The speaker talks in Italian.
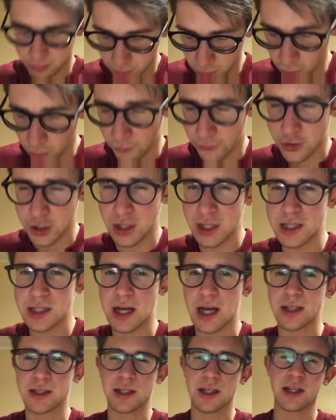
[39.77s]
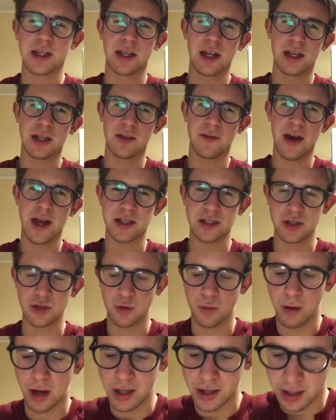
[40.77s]
ufficializzati da, dalle diverse
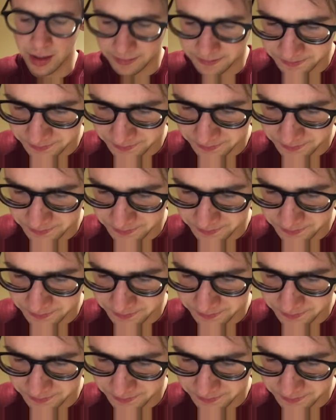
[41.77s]
squadre.